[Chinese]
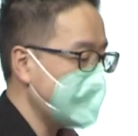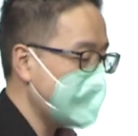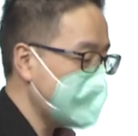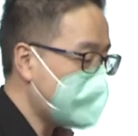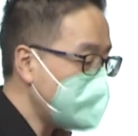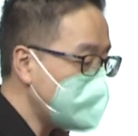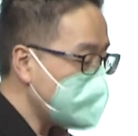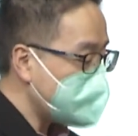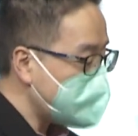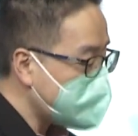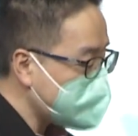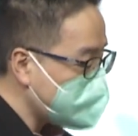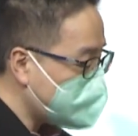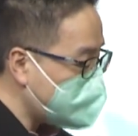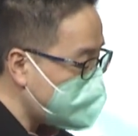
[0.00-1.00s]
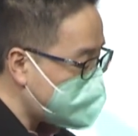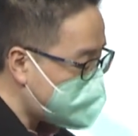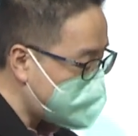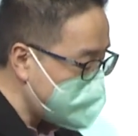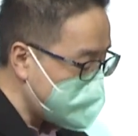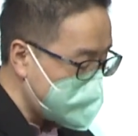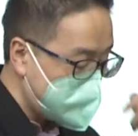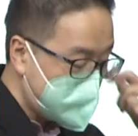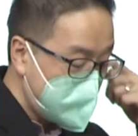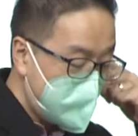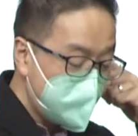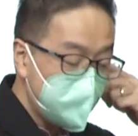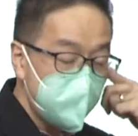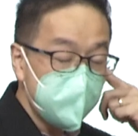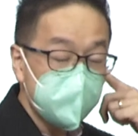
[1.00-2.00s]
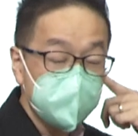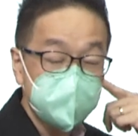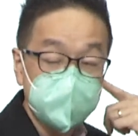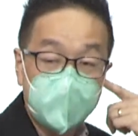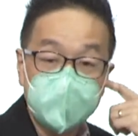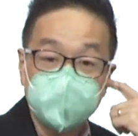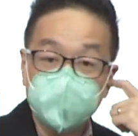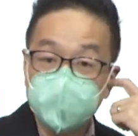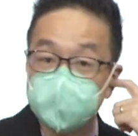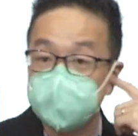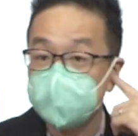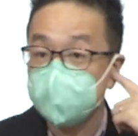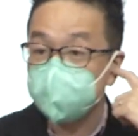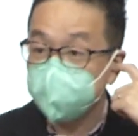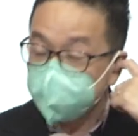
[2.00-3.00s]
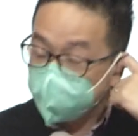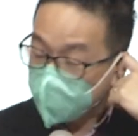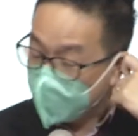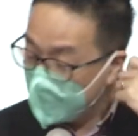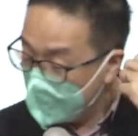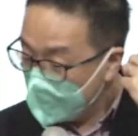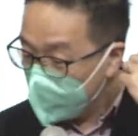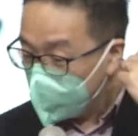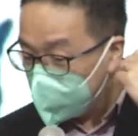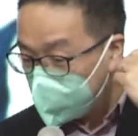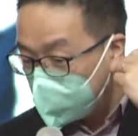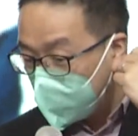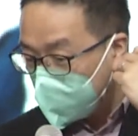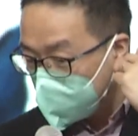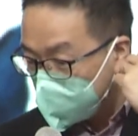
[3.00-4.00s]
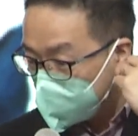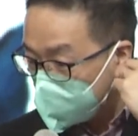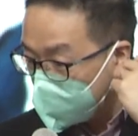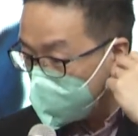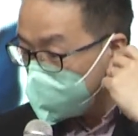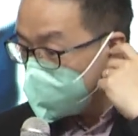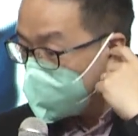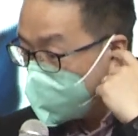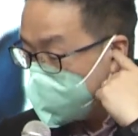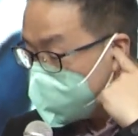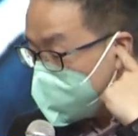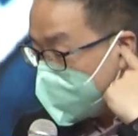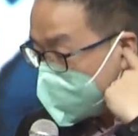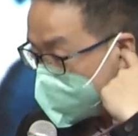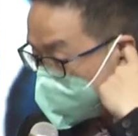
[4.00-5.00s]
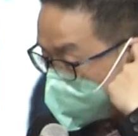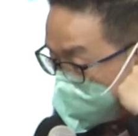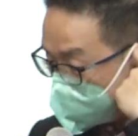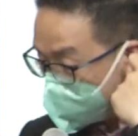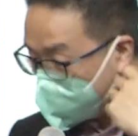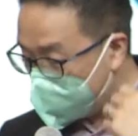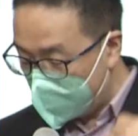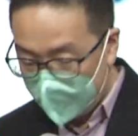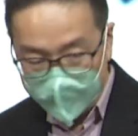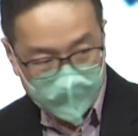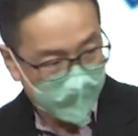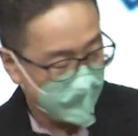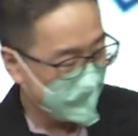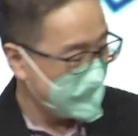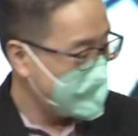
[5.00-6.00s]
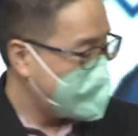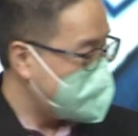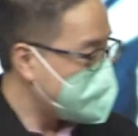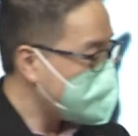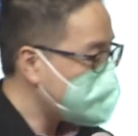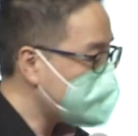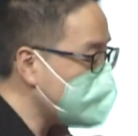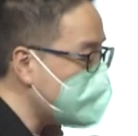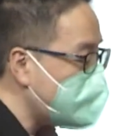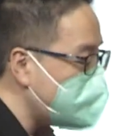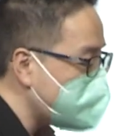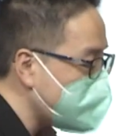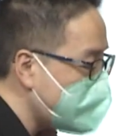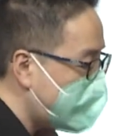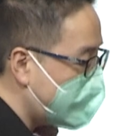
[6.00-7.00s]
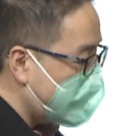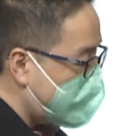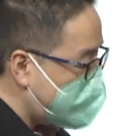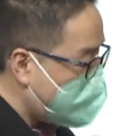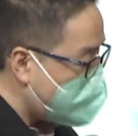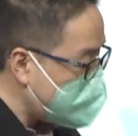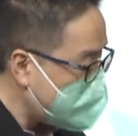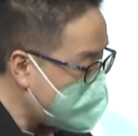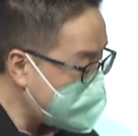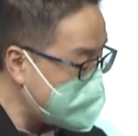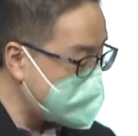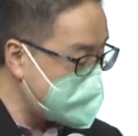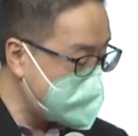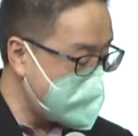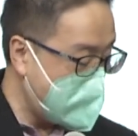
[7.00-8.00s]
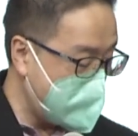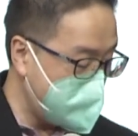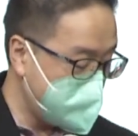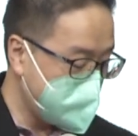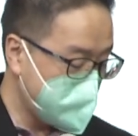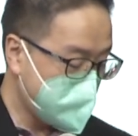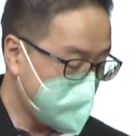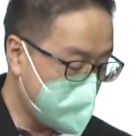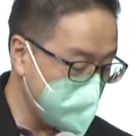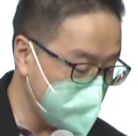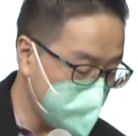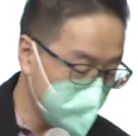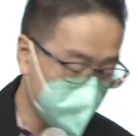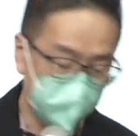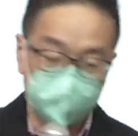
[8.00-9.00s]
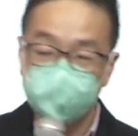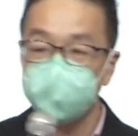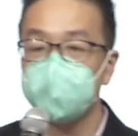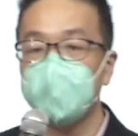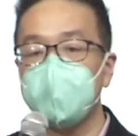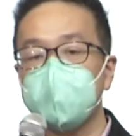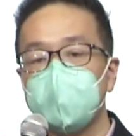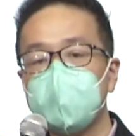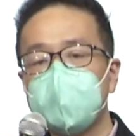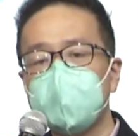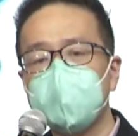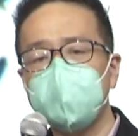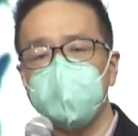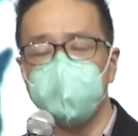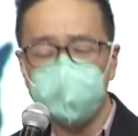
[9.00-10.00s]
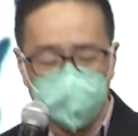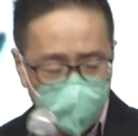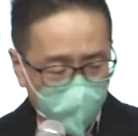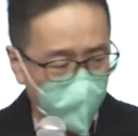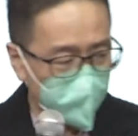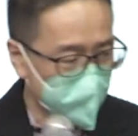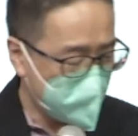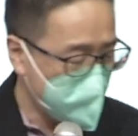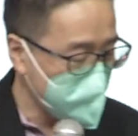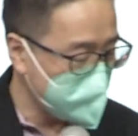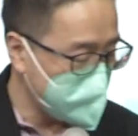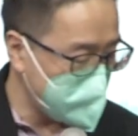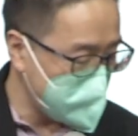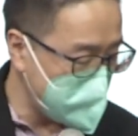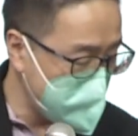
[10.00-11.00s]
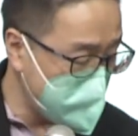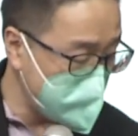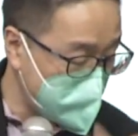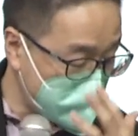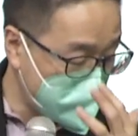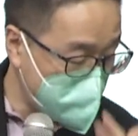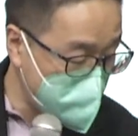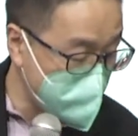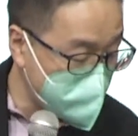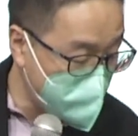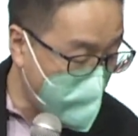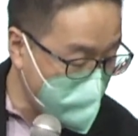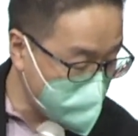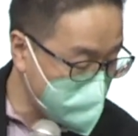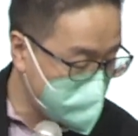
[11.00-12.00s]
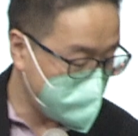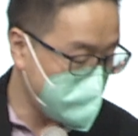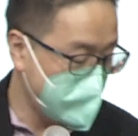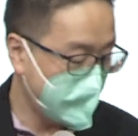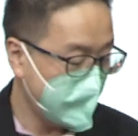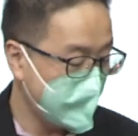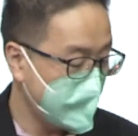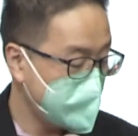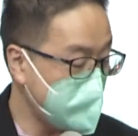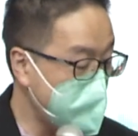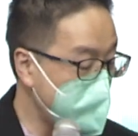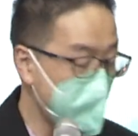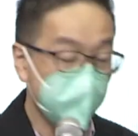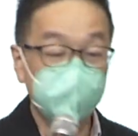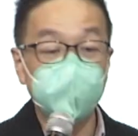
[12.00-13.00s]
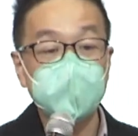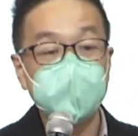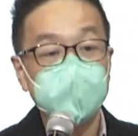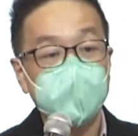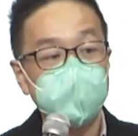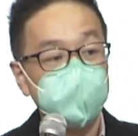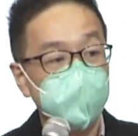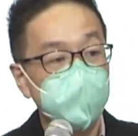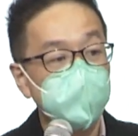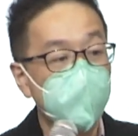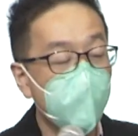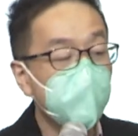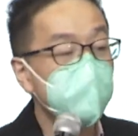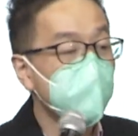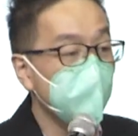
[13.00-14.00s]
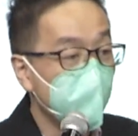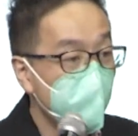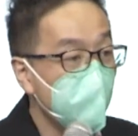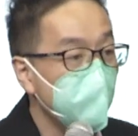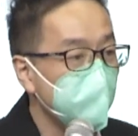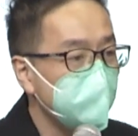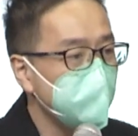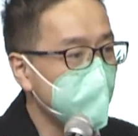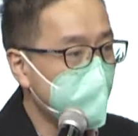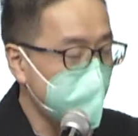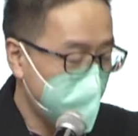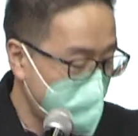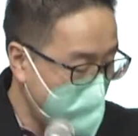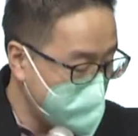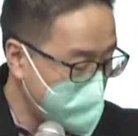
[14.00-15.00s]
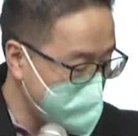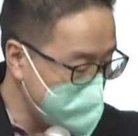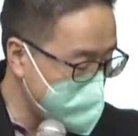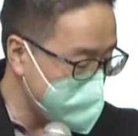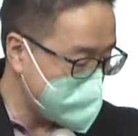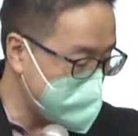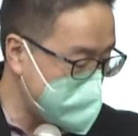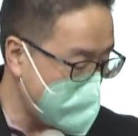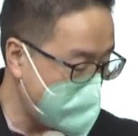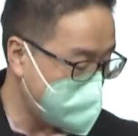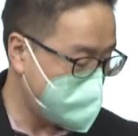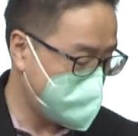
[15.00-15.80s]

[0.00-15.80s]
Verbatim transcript: 就有一个的故事在《Reader's Digest》，我读到的时候，我很被提醒。他就说，有一个的家，他们是住在很破旧的一个的车房。在美国的那种 mobile home 很烂的一个的家，